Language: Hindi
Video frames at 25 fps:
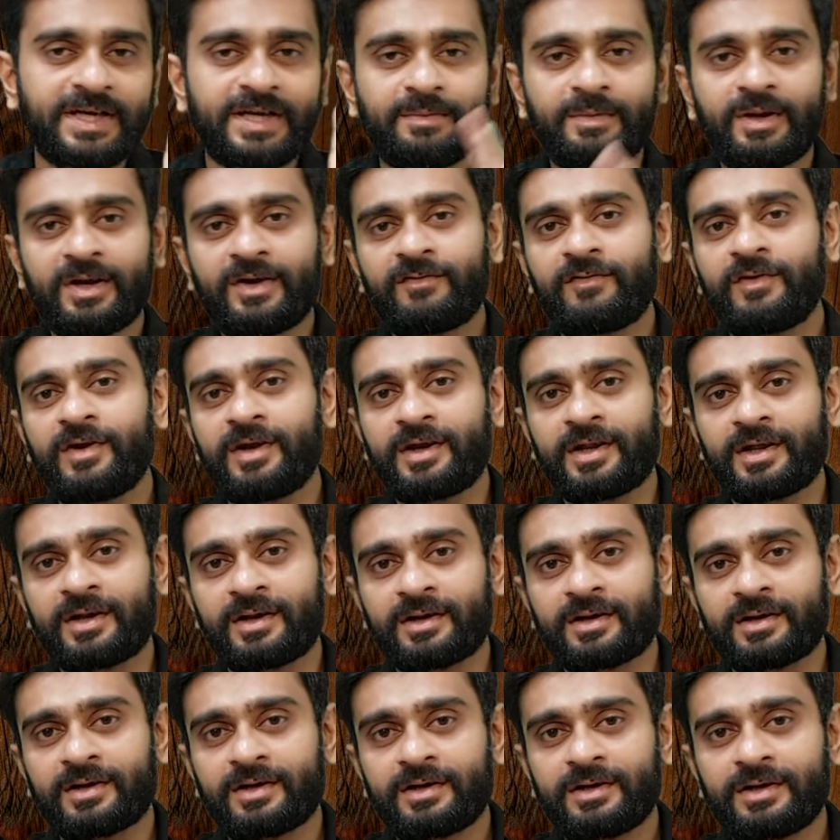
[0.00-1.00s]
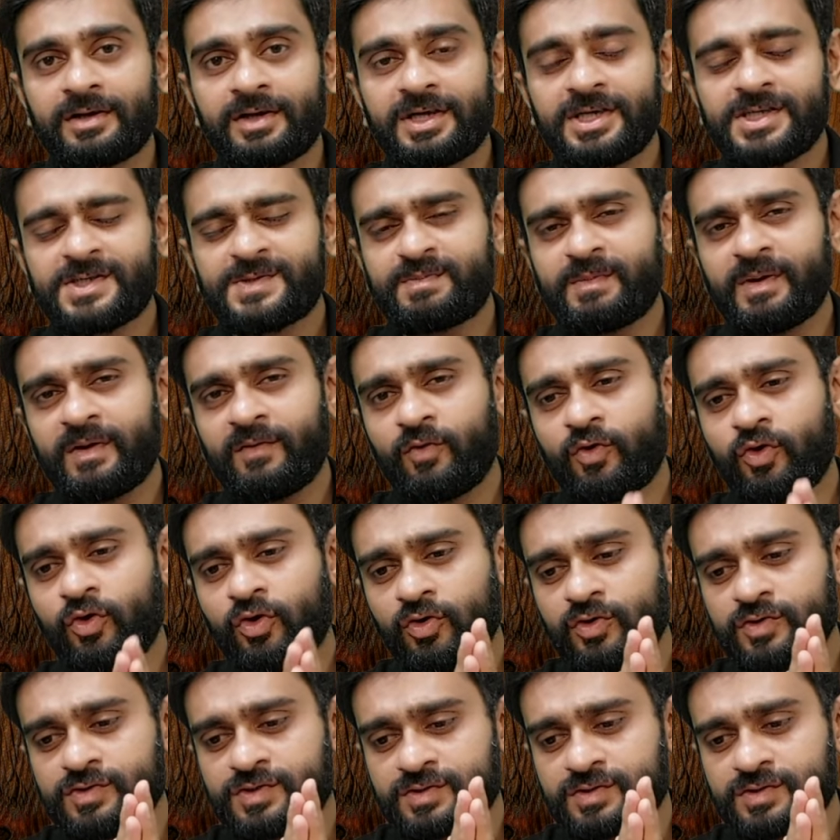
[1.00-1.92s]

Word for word: सेडिमेंट फिल्टर इसमें वो